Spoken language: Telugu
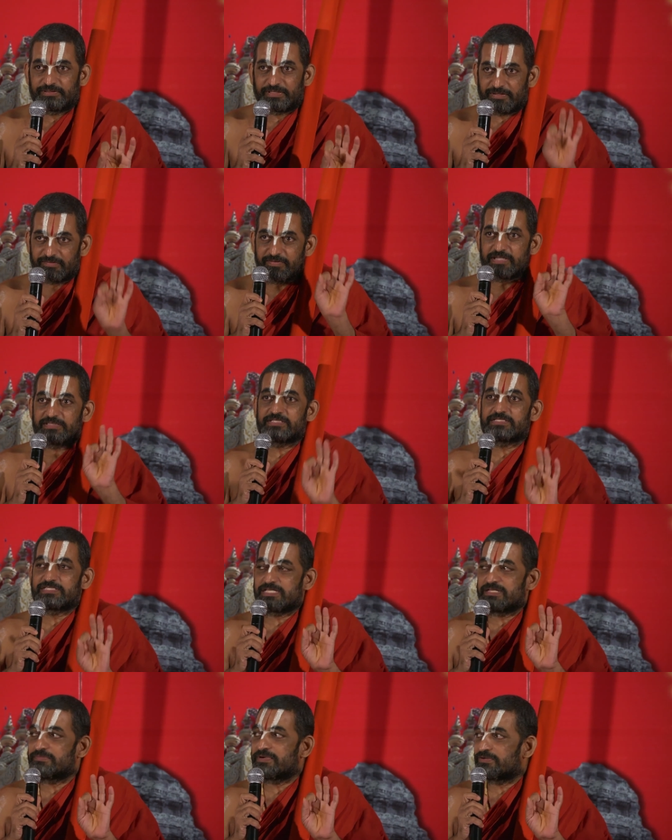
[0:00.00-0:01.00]
తర్వాత
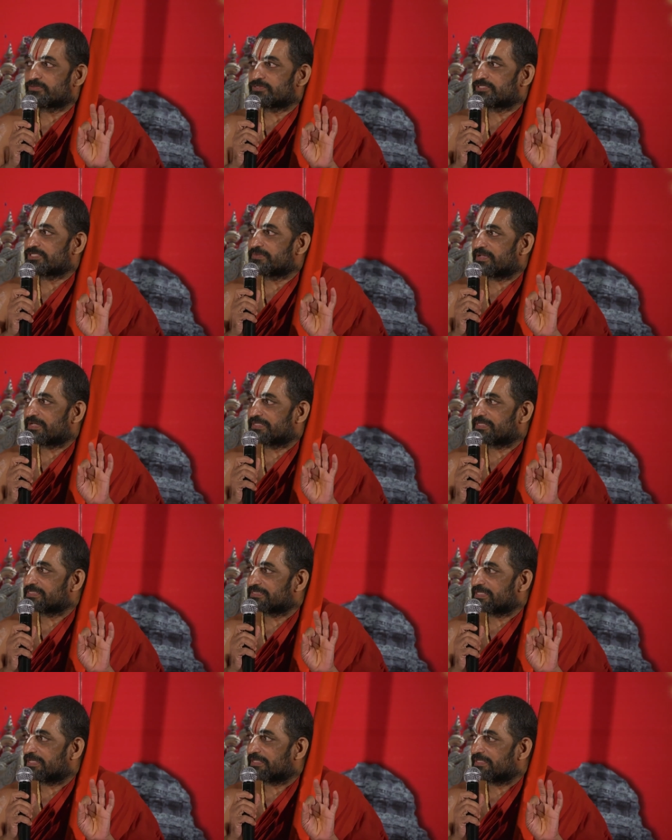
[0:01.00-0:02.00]
సినిమా వచ్చి మన
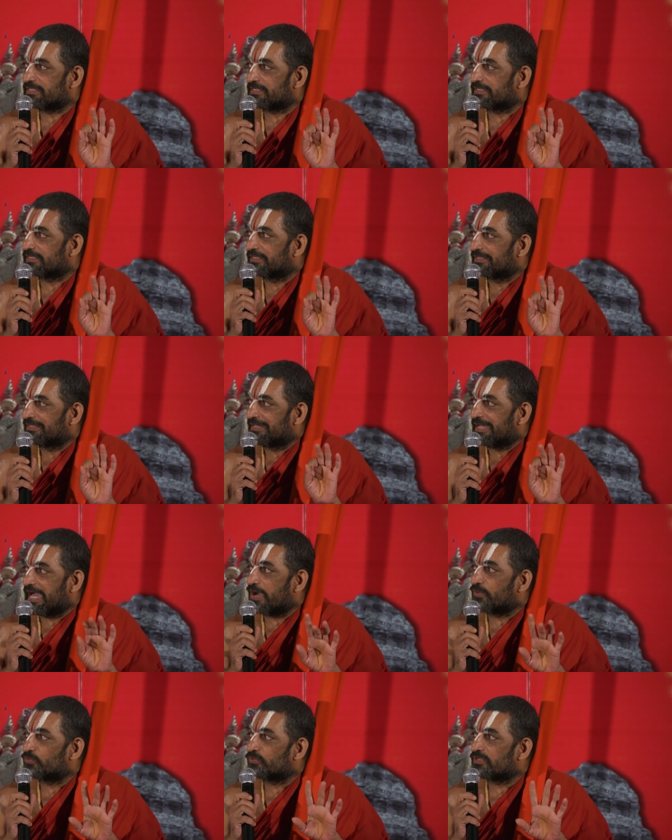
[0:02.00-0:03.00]
దేశాన్ని
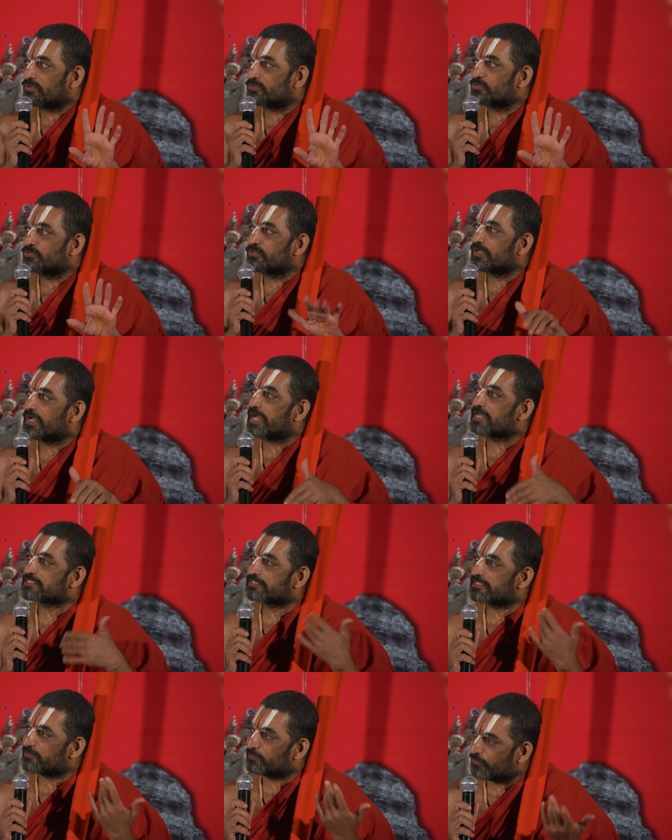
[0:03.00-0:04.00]
ఆ ఉన్న కుదురు
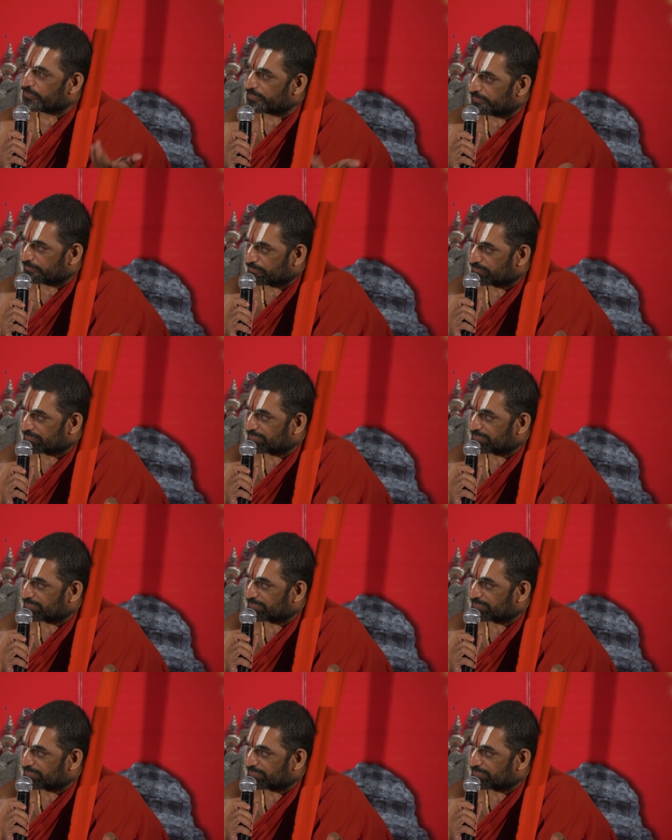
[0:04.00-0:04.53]
కాస్త పోయేట్టు